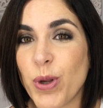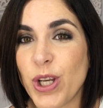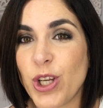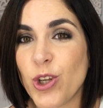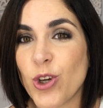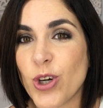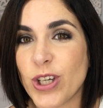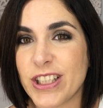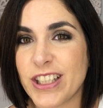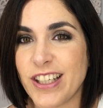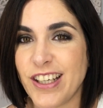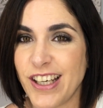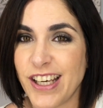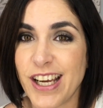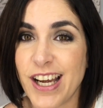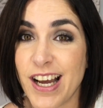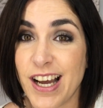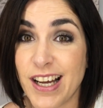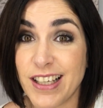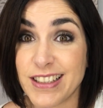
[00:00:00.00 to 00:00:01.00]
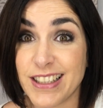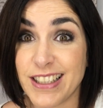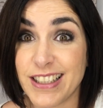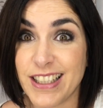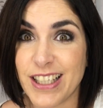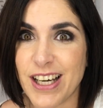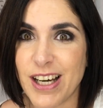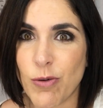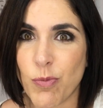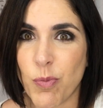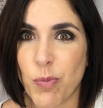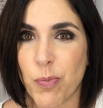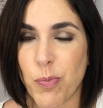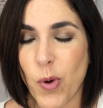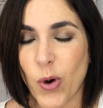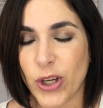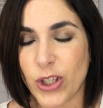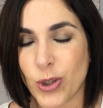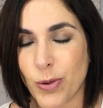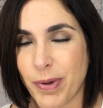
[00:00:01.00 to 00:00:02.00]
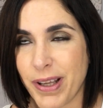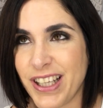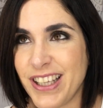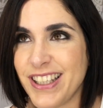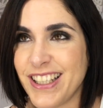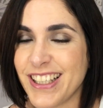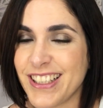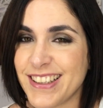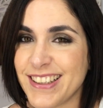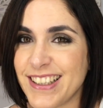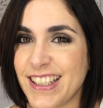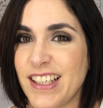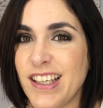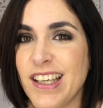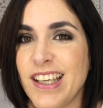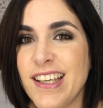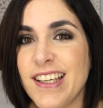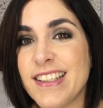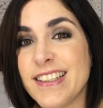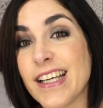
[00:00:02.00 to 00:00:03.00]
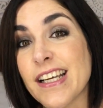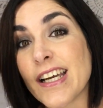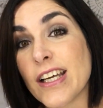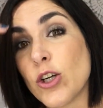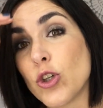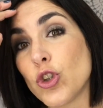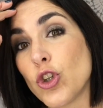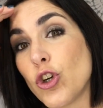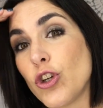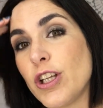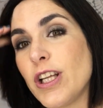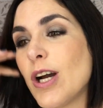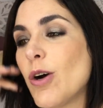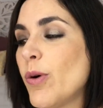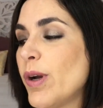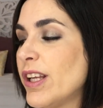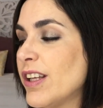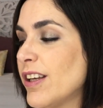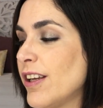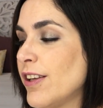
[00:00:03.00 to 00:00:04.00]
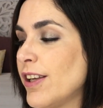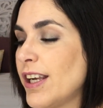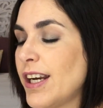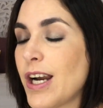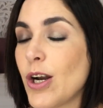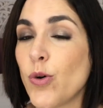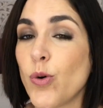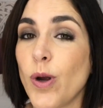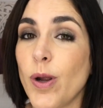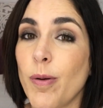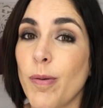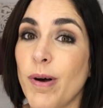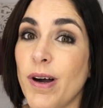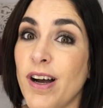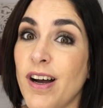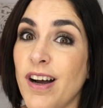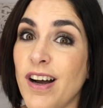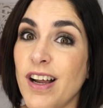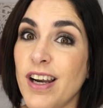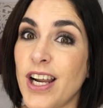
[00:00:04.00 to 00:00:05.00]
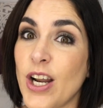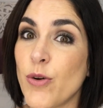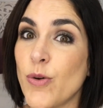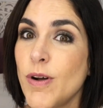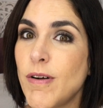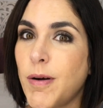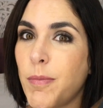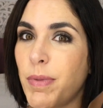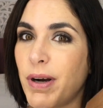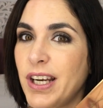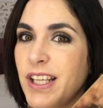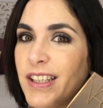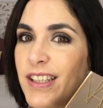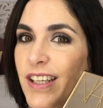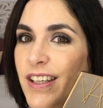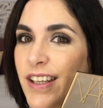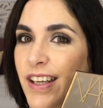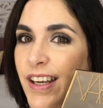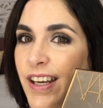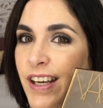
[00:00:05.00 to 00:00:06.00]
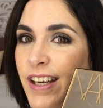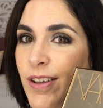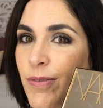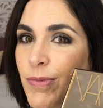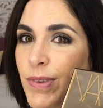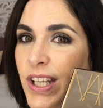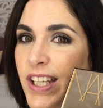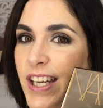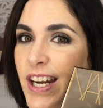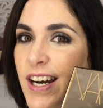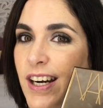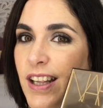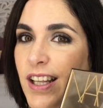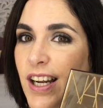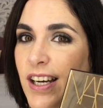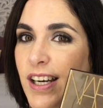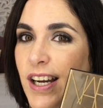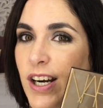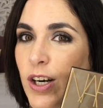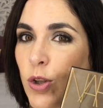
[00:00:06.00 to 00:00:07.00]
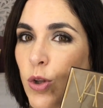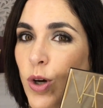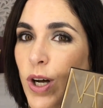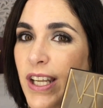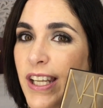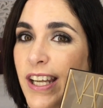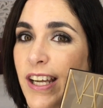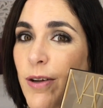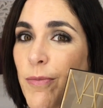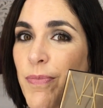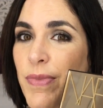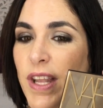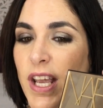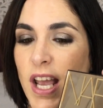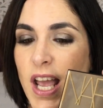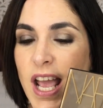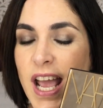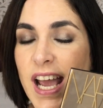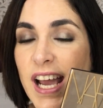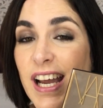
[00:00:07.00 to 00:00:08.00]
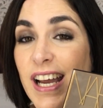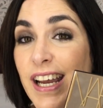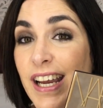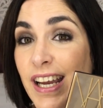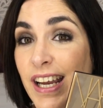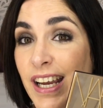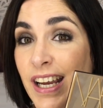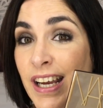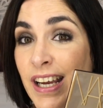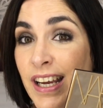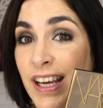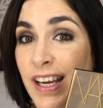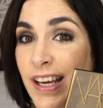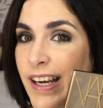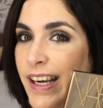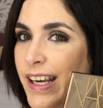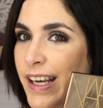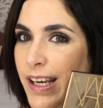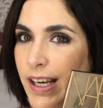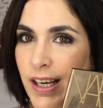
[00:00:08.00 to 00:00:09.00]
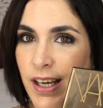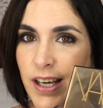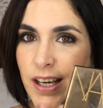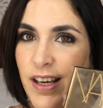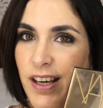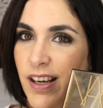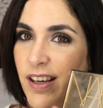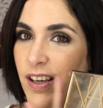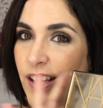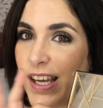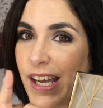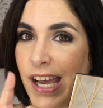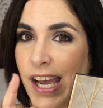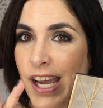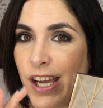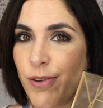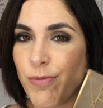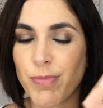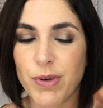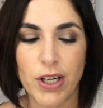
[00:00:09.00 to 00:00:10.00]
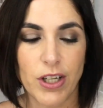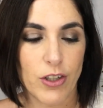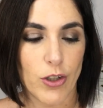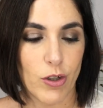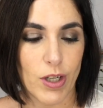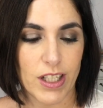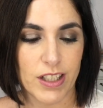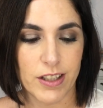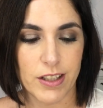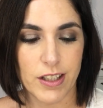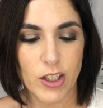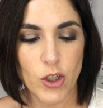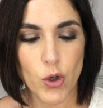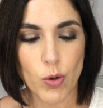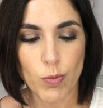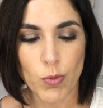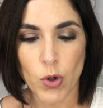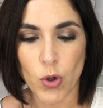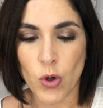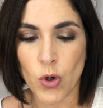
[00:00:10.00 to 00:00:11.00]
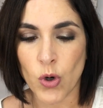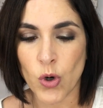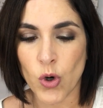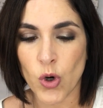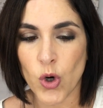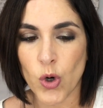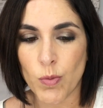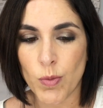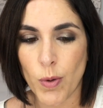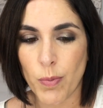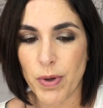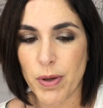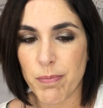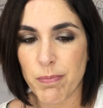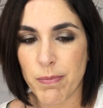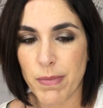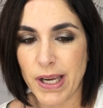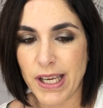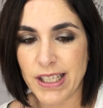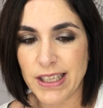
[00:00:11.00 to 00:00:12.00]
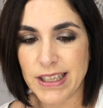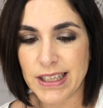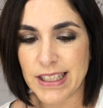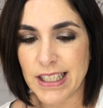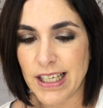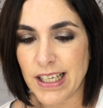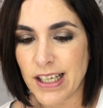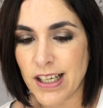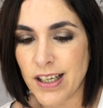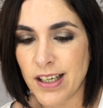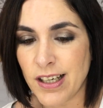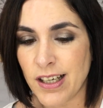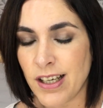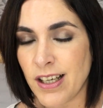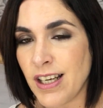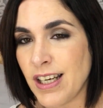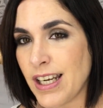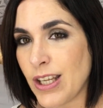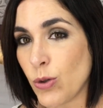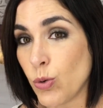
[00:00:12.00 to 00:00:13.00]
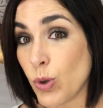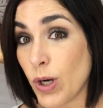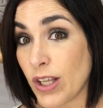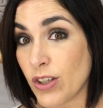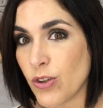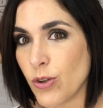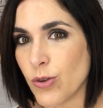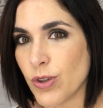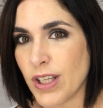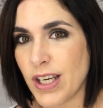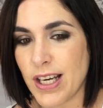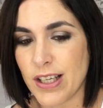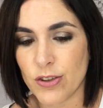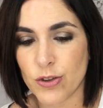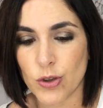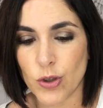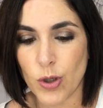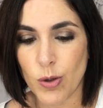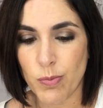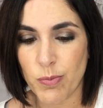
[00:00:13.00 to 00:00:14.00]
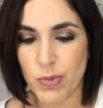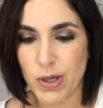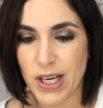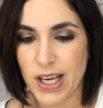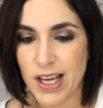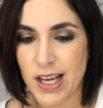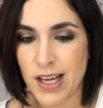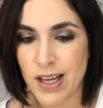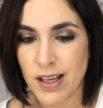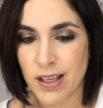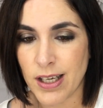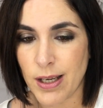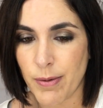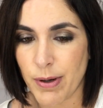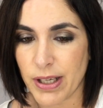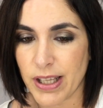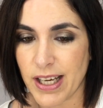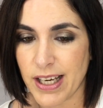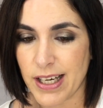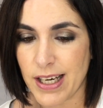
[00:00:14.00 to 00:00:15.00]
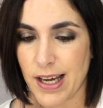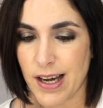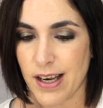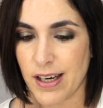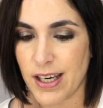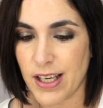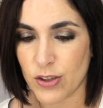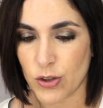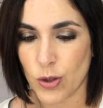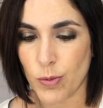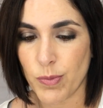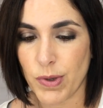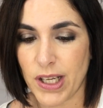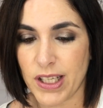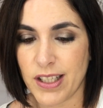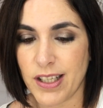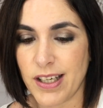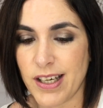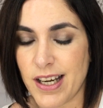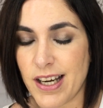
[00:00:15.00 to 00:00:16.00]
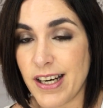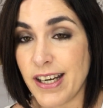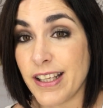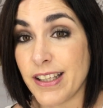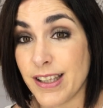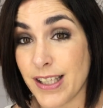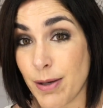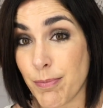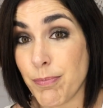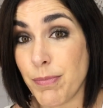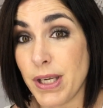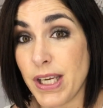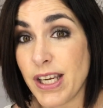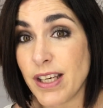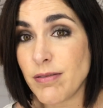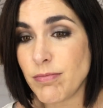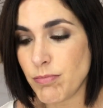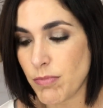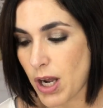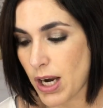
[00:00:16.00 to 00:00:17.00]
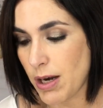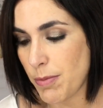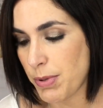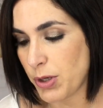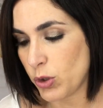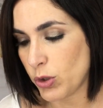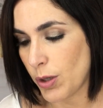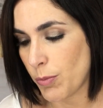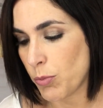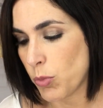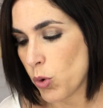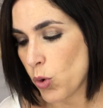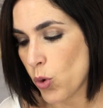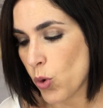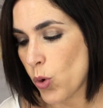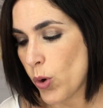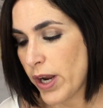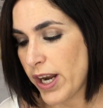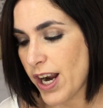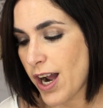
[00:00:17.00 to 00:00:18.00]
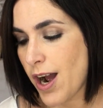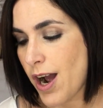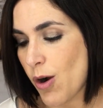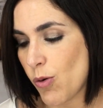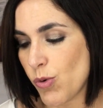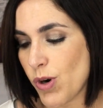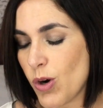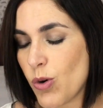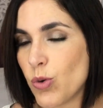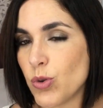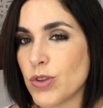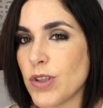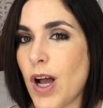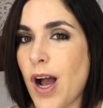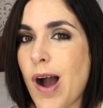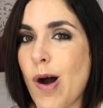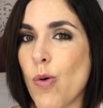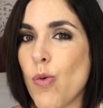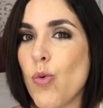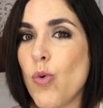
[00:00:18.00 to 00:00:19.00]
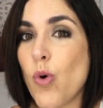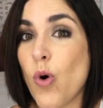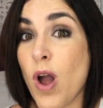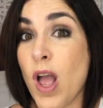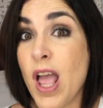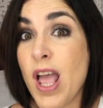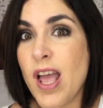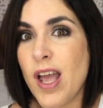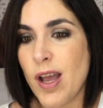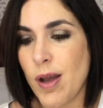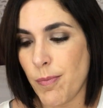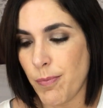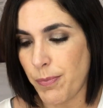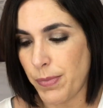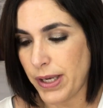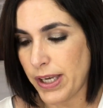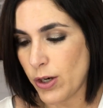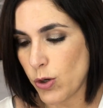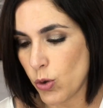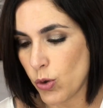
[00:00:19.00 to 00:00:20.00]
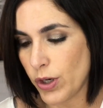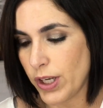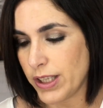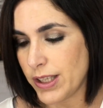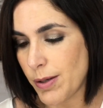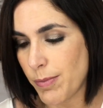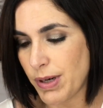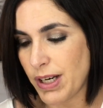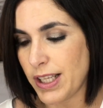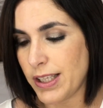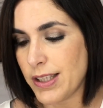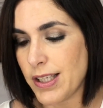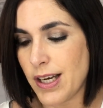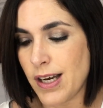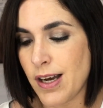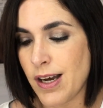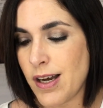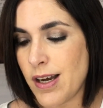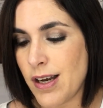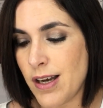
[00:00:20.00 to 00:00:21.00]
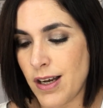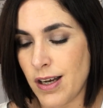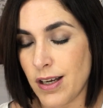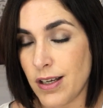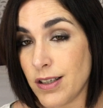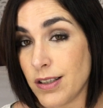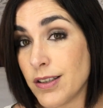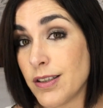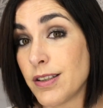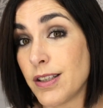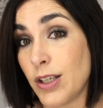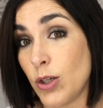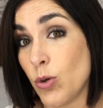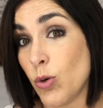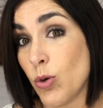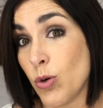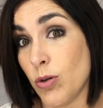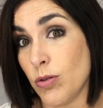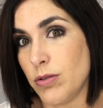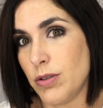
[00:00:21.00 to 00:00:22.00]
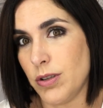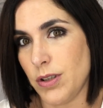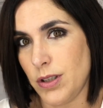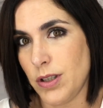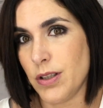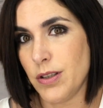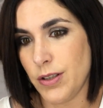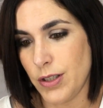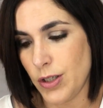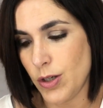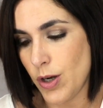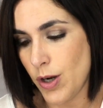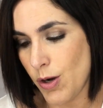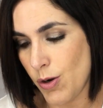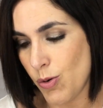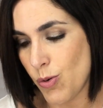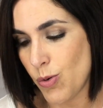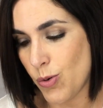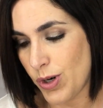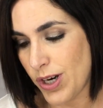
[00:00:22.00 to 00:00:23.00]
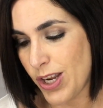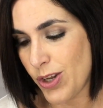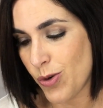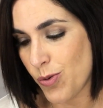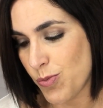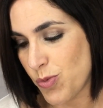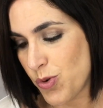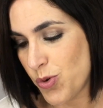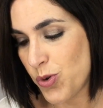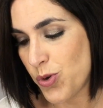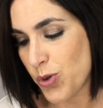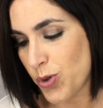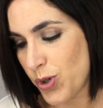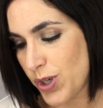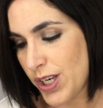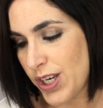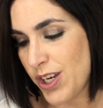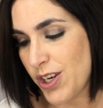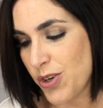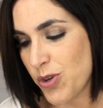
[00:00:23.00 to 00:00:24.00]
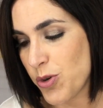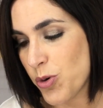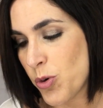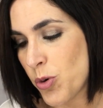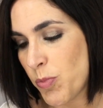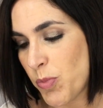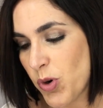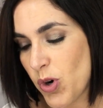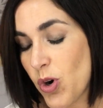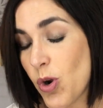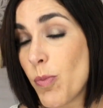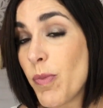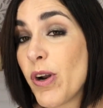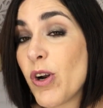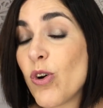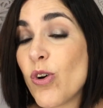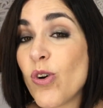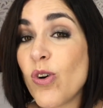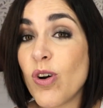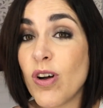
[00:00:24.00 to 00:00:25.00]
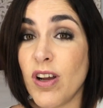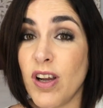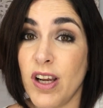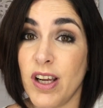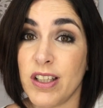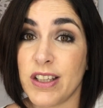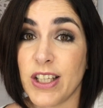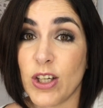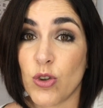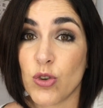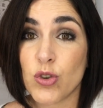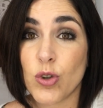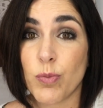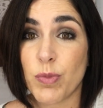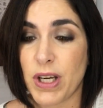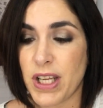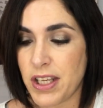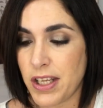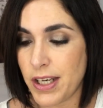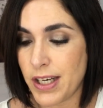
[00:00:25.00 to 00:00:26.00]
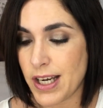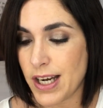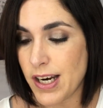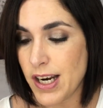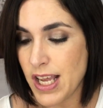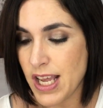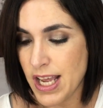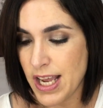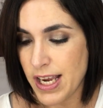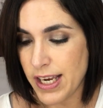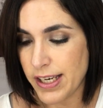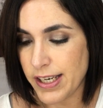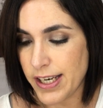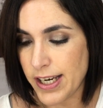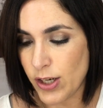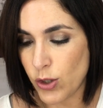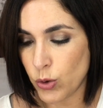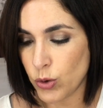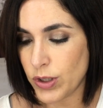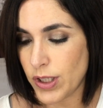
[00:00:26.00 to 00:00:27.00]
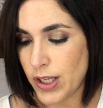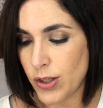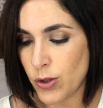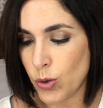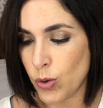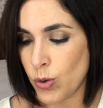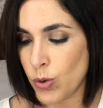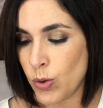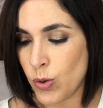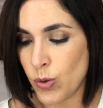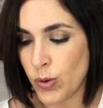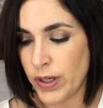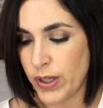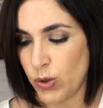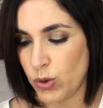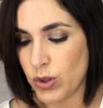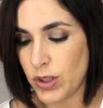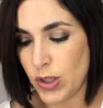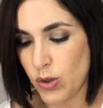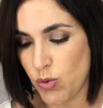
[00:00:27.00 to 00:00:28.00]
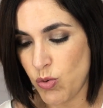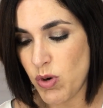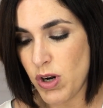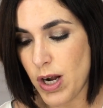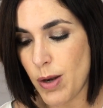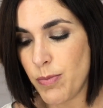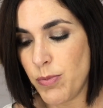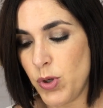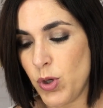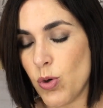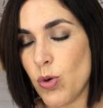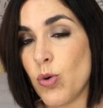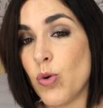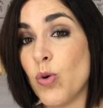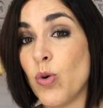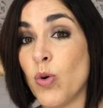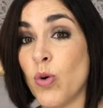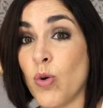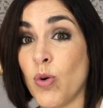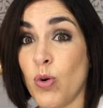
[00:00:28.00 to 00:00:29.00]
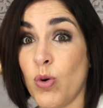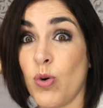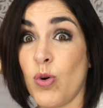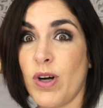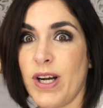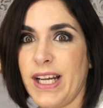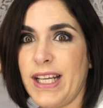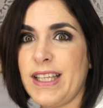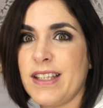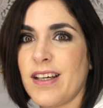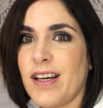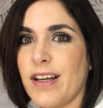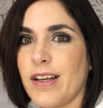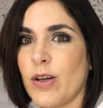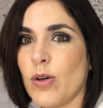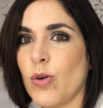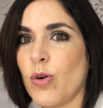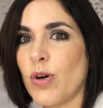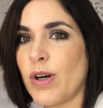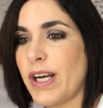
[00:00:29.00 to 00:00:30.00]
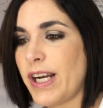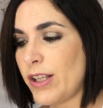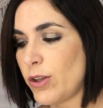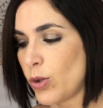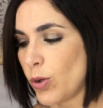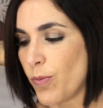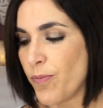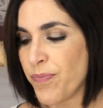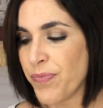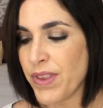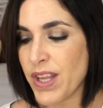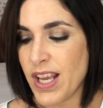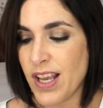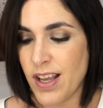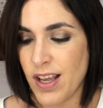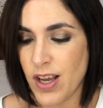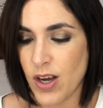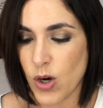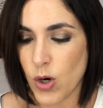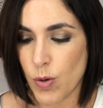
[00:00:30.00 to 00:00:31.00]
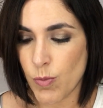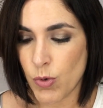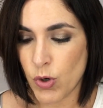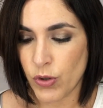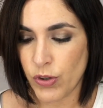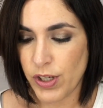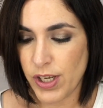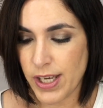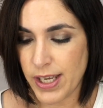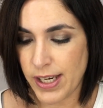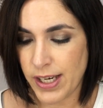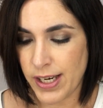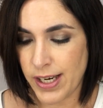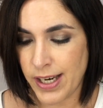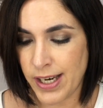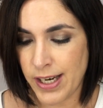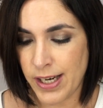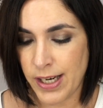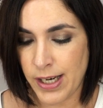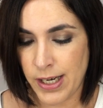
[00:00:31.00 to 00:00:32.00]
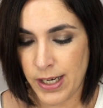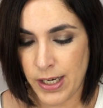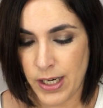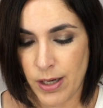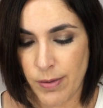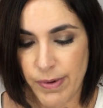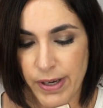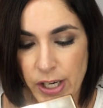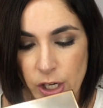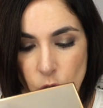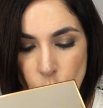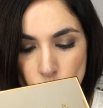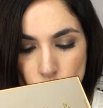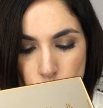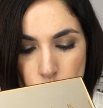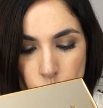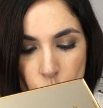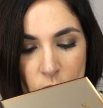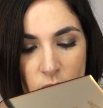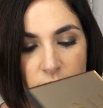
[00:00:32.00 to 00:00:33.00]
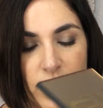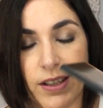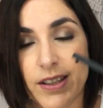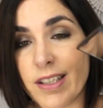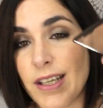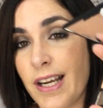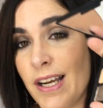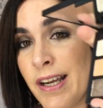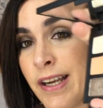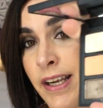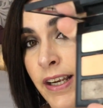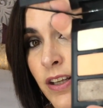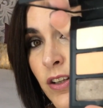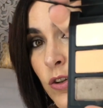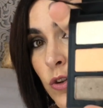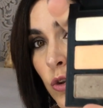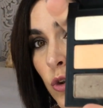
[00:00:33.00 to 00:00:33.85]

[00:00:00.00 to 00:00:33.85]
vídeo que tenía, tenía un poquito pendiente y es que el otro día os enseñé la nueva, la nueva paleta de, de NAR, la NAR eh, que es impresionante como, como pigmenta, la duración de la sombra, la verdad que la sombra de NAR están bien, ¿vale? Pero tampoco era una cosa... Uh, pero con esta paleta se lo, se, se lo han currado mucho y yo por lo menos eh, tengo sombra de nada y he notado, he notado un cambio con, esta en concreto. Como os dije en el vídeo, trae